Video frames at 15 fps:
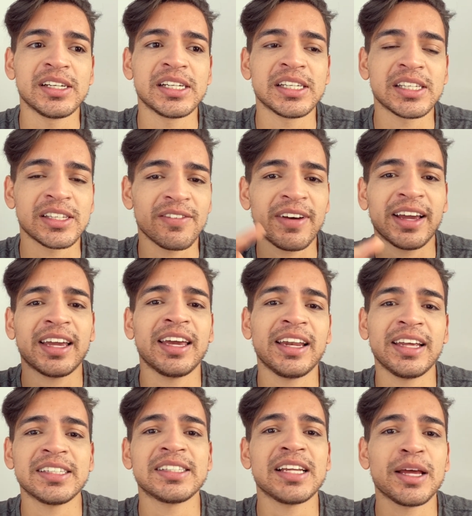você vai querer
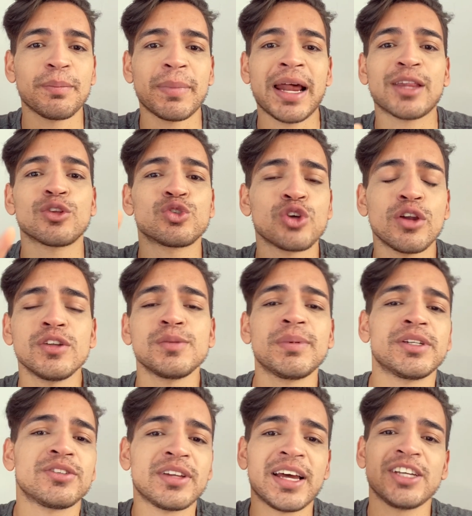se lembrar só nos
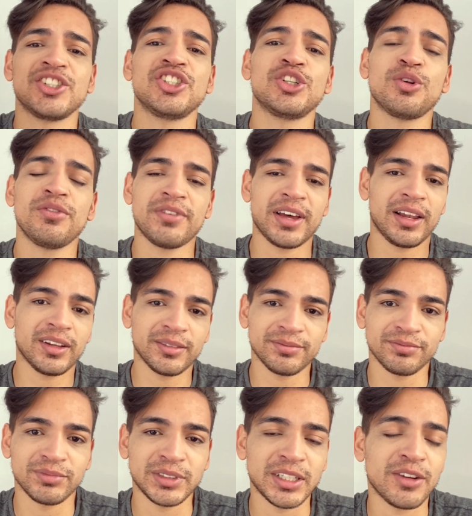personagens de novela.
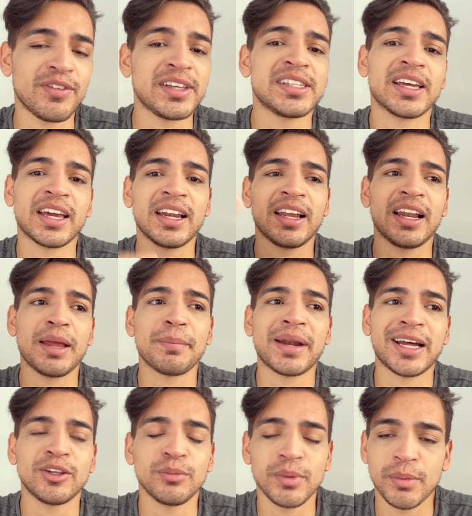Você não vai ser querer lembrar do
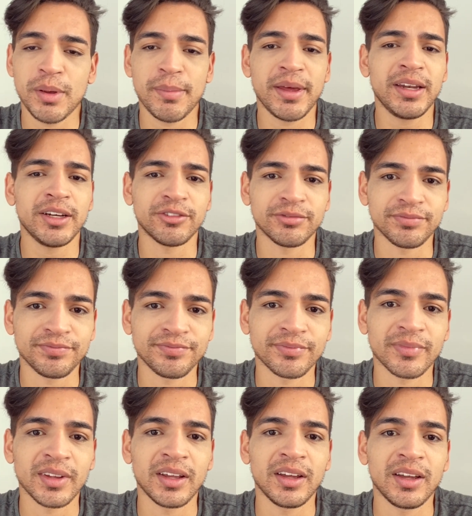BBB, não.
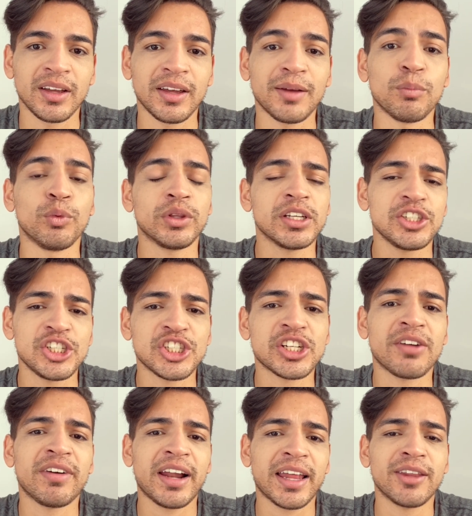Muita gente, na
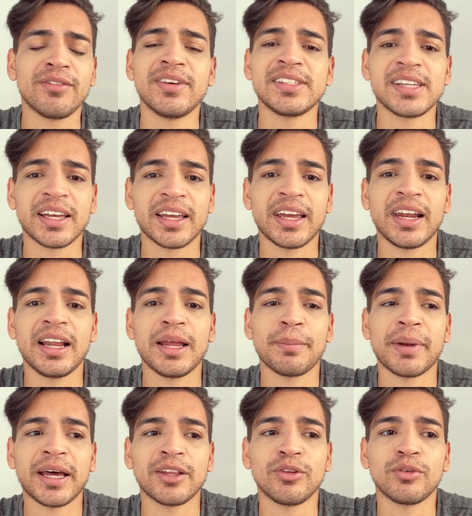verdade, não vai ser querer
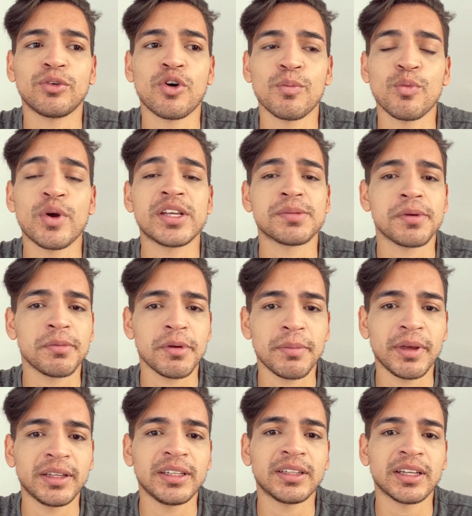lembrado como ex-BBB,
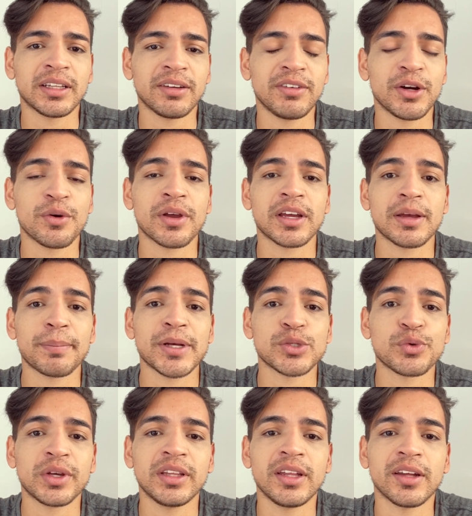de tanta vergonha que passou aí
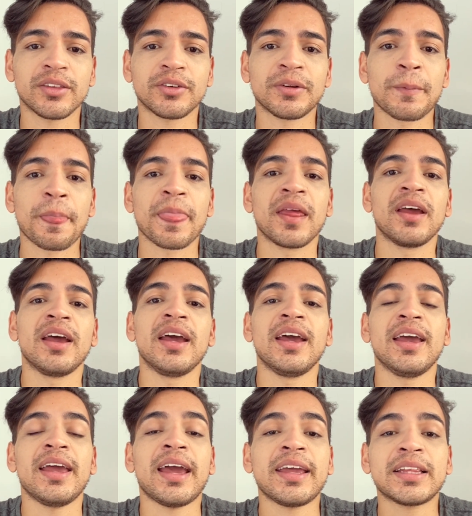dentro. E
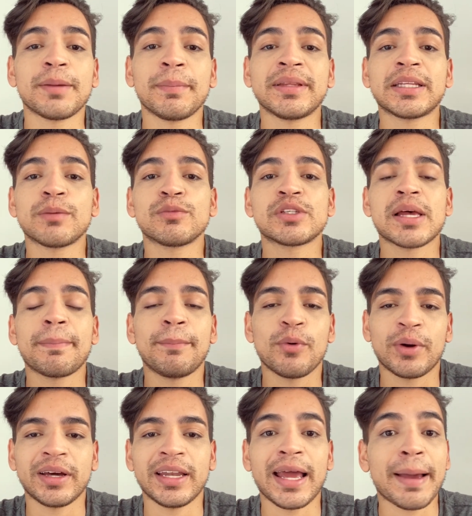aí também temos a Poca,
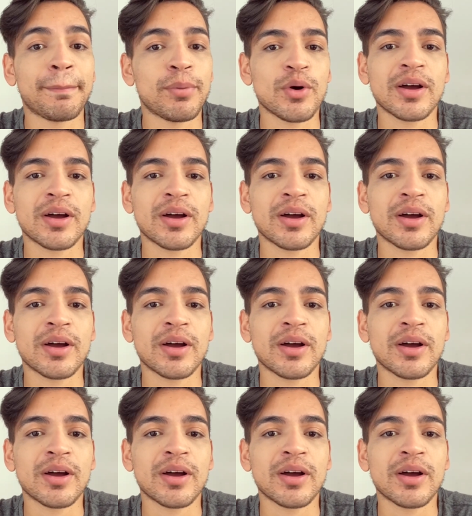né? A Poca